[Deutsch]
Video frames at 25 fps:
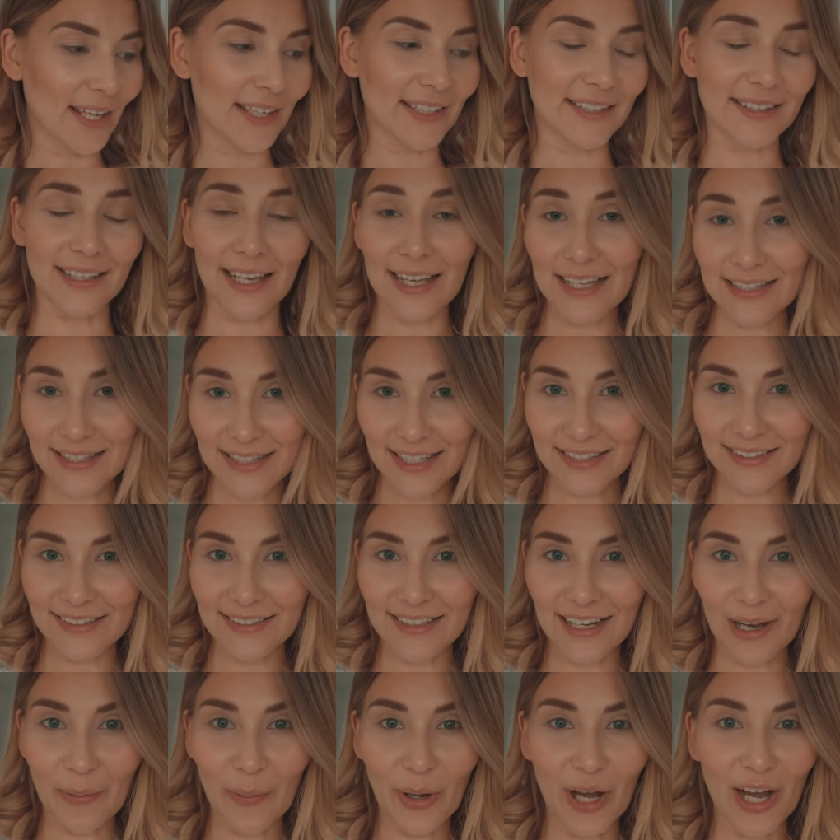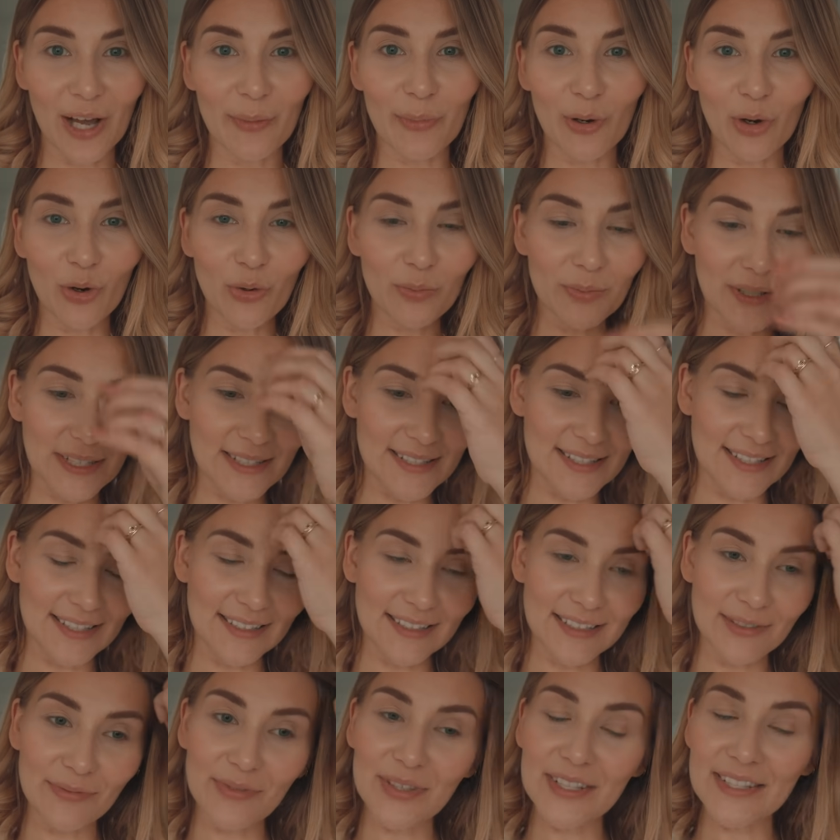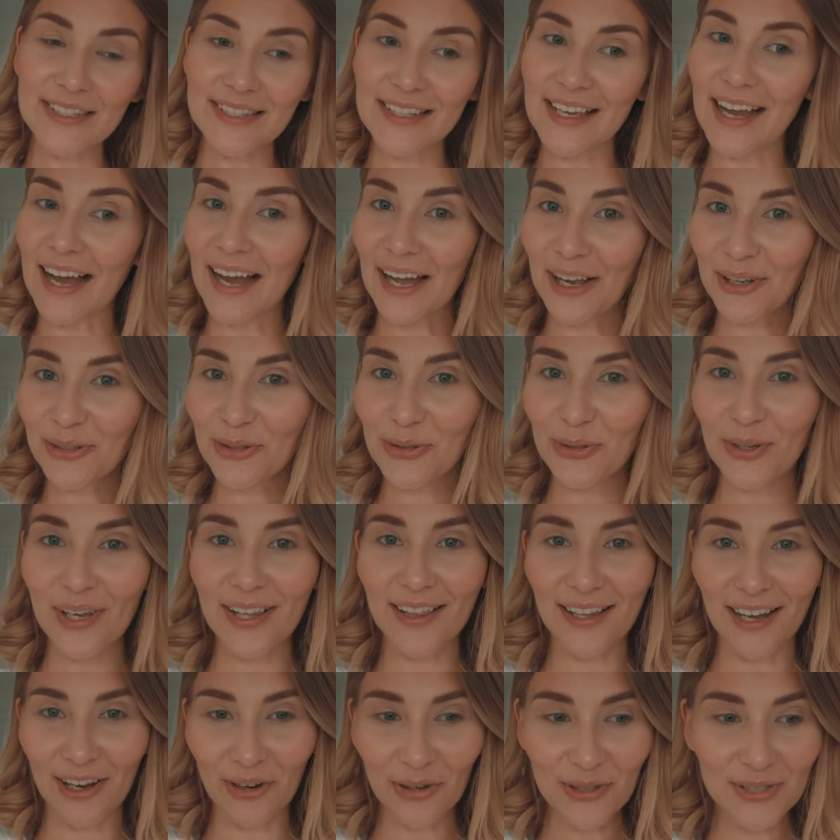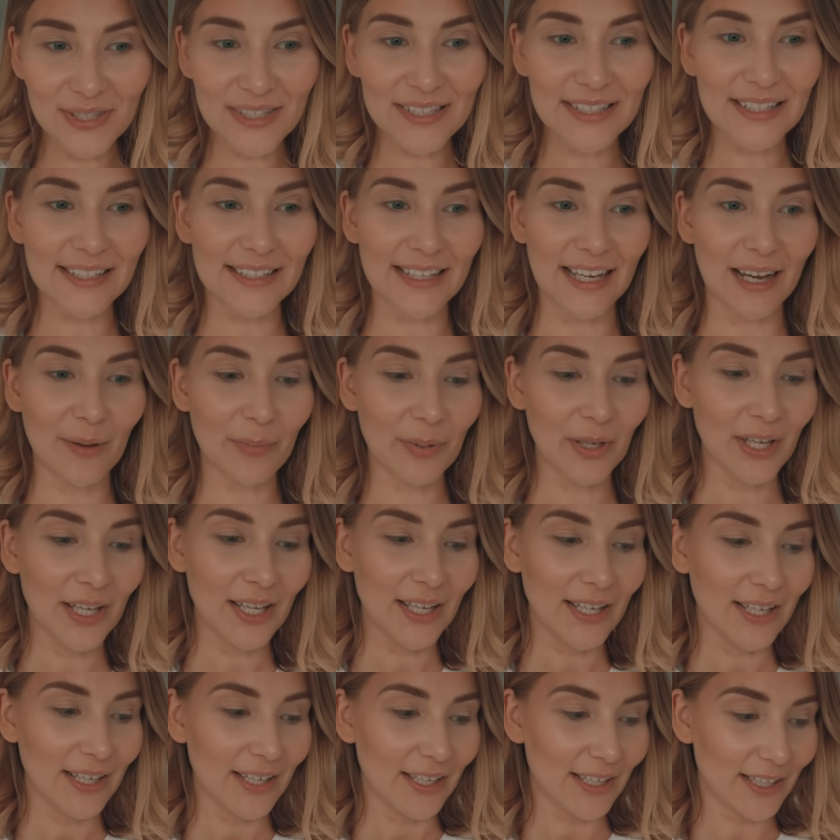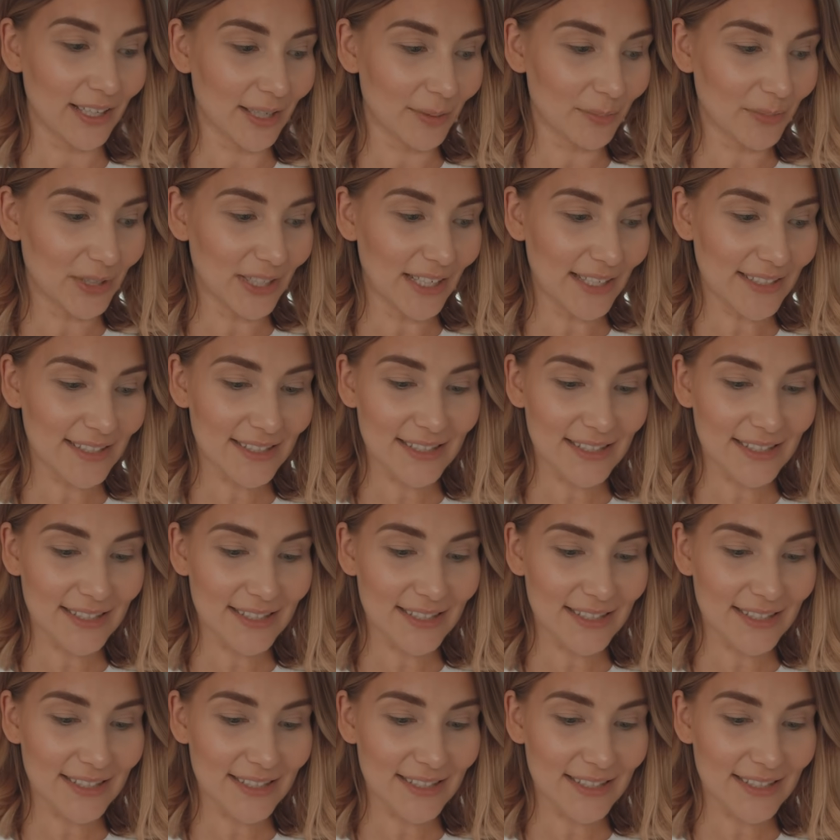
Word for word: Ich drehe jetzt gleich die Kamera mal um, dann seht ihr, wie es hier aktuell aussieht. Ich habe ähm, die